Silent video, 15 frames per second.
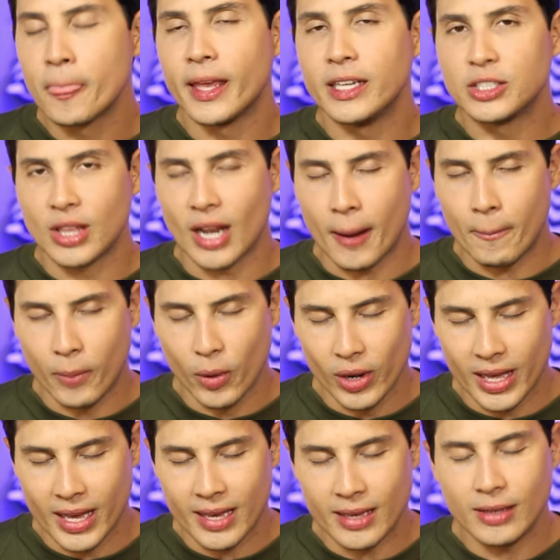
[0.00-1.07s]

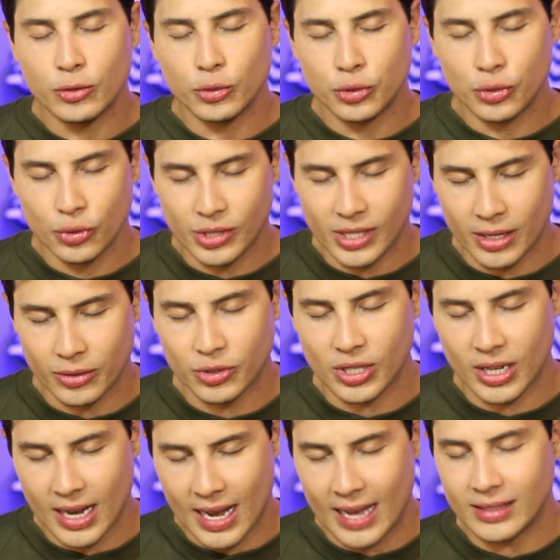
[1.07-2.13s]
Extrapolei os 200
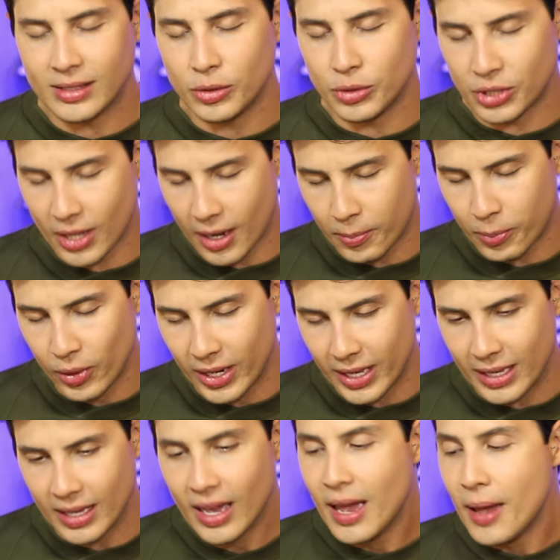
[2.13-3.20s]
reais, eu
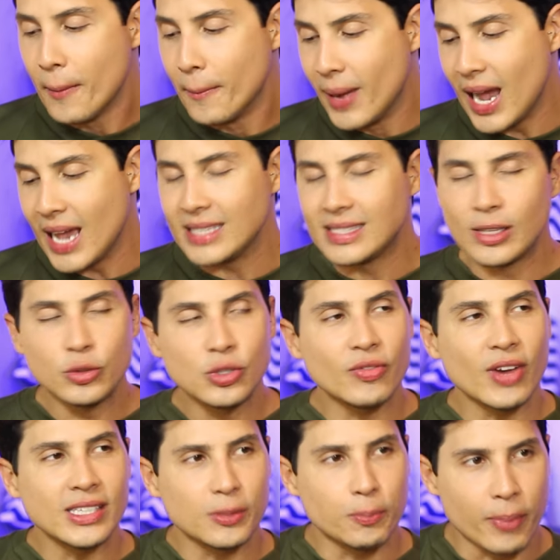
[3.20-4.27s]
extrapolei. Mas se eu
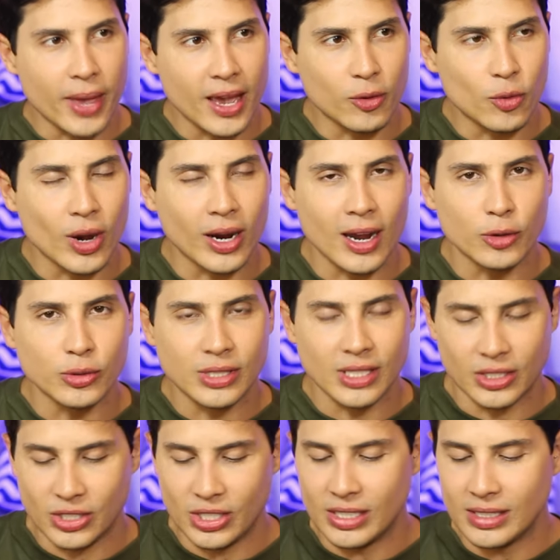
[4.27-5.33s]
tivesse pego a
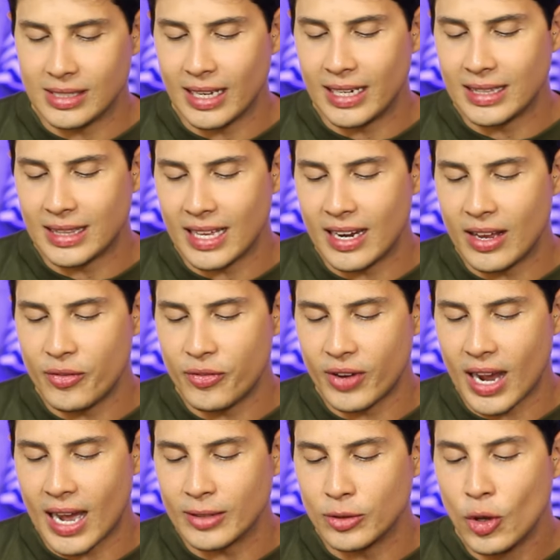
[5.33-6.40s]
calça jeans, ele teria
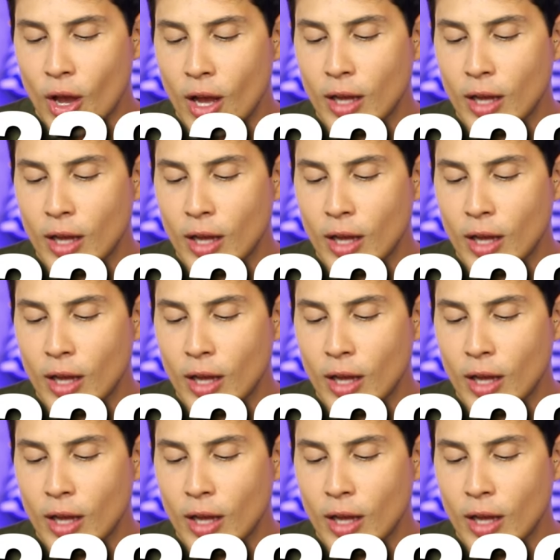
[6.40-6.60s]
ficado